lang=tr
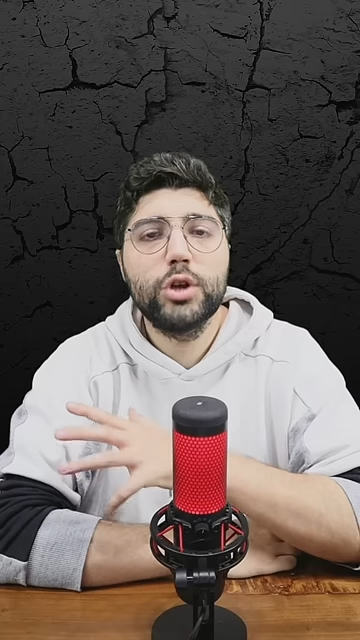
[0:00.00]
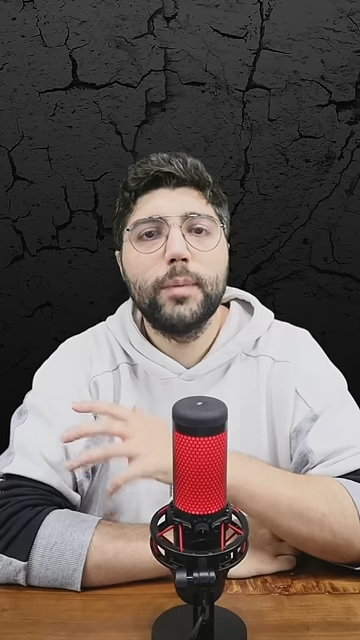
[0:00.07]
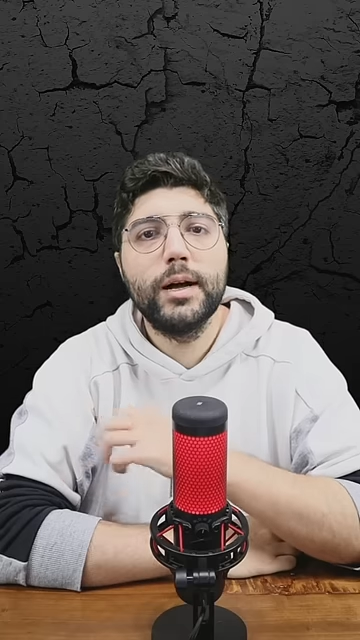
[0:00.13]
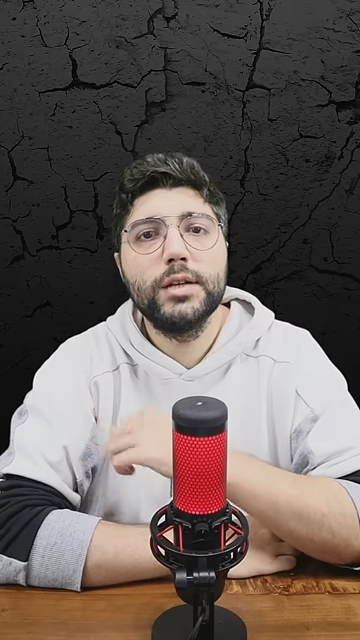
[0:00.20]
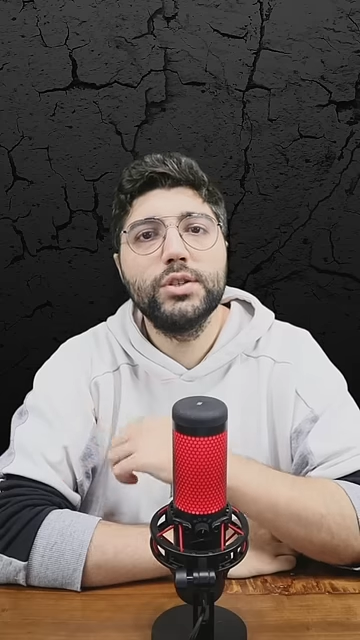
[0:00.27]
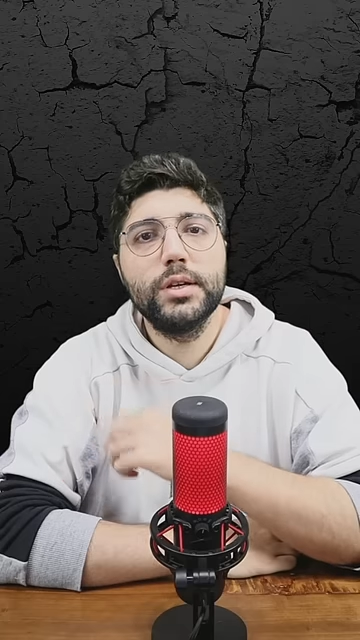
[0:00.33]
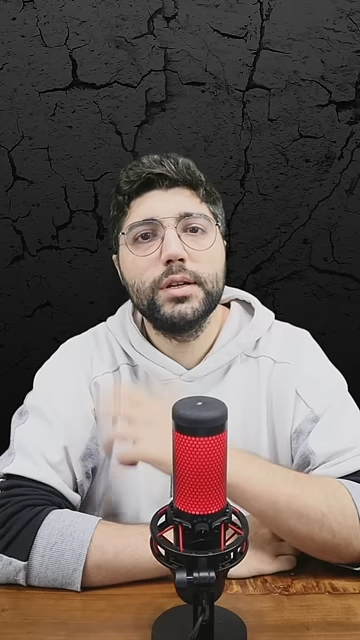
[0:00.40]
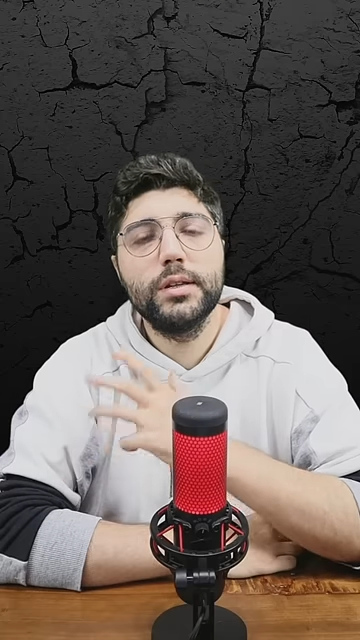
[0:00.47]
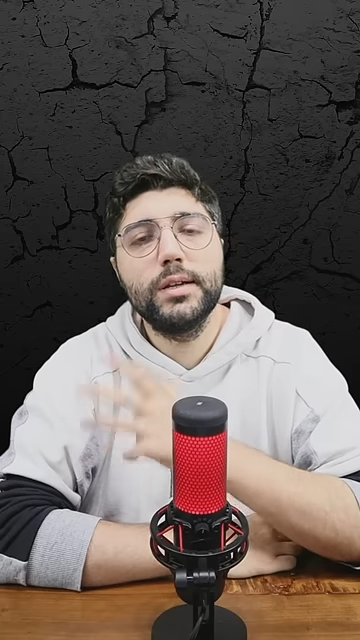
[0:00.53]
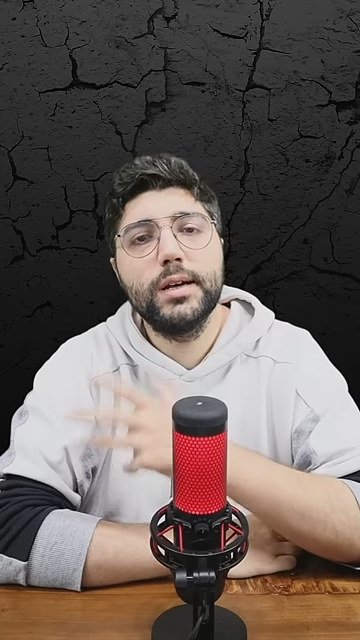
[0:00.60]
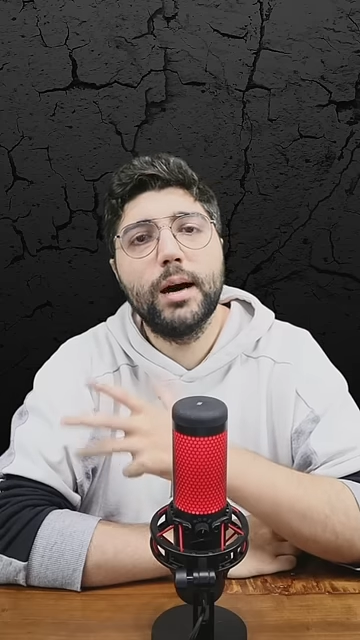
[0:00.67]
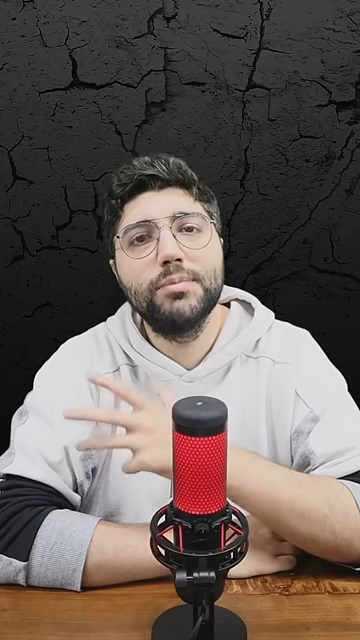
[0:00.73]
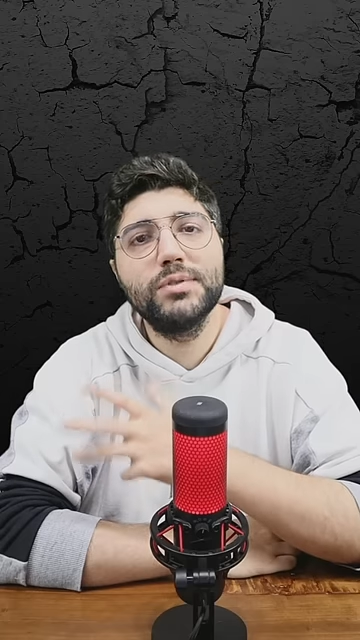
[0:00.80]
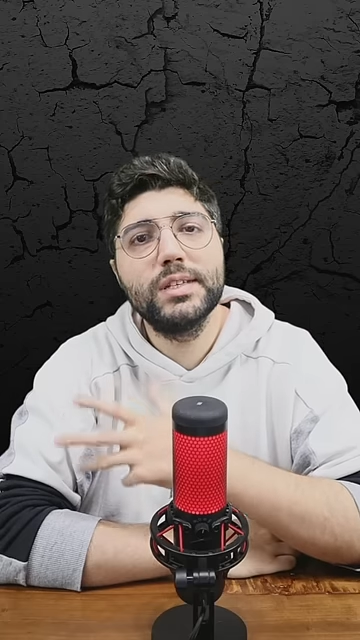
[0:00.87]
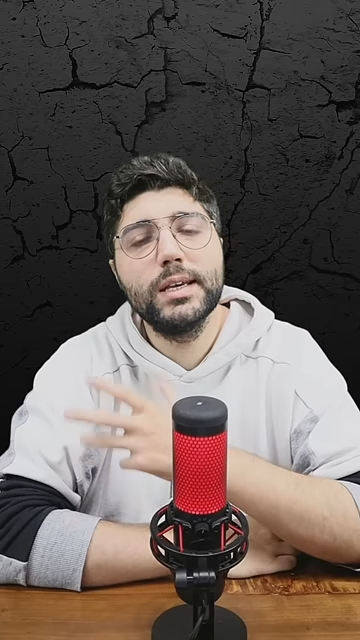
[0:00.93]
Bu tabancanın
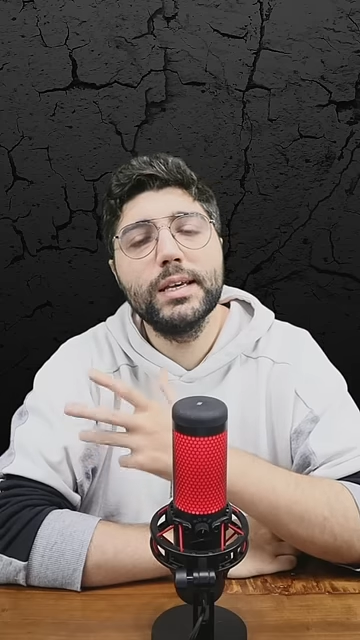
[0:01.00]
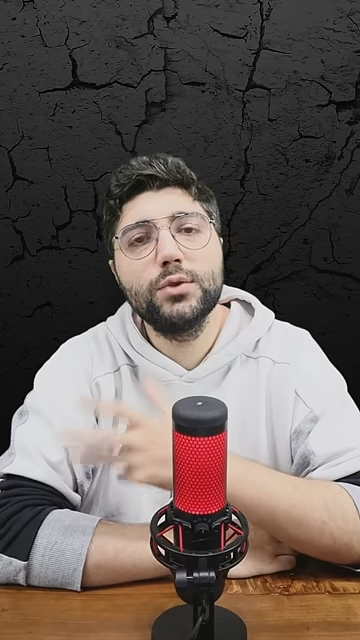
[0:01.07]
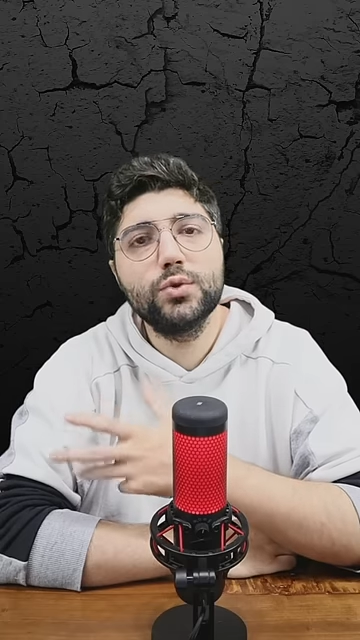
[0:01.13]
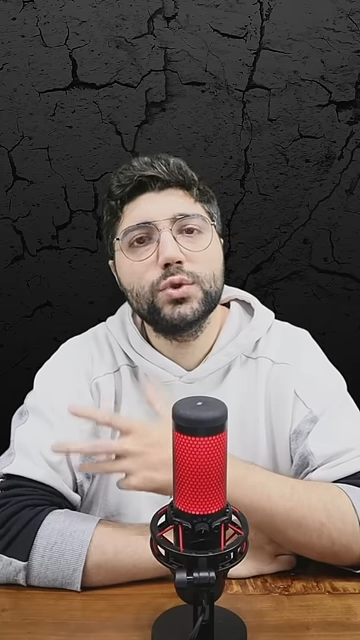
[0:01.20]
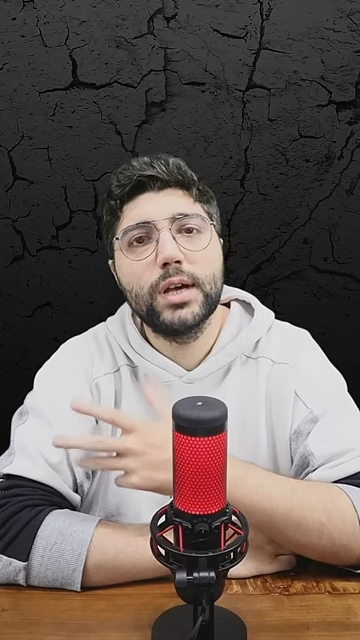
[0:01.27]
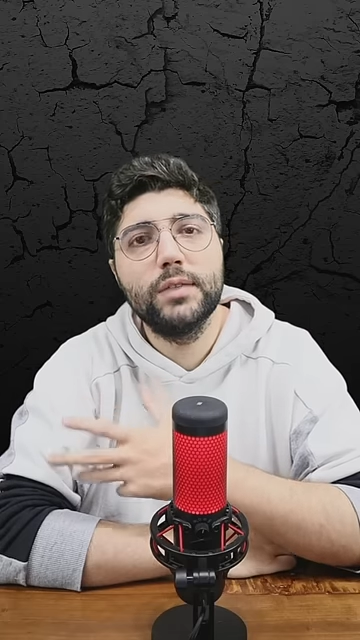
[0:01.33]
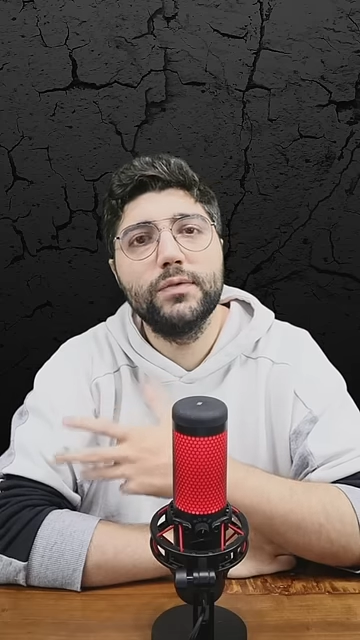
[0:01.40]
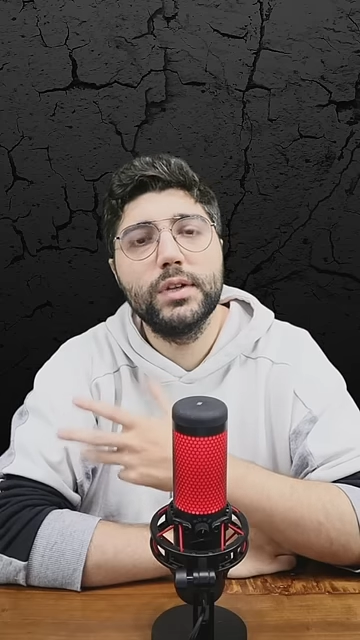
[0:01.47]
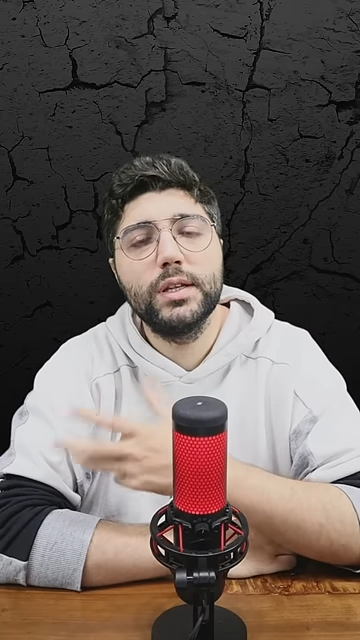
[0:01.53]
kabzayı tutan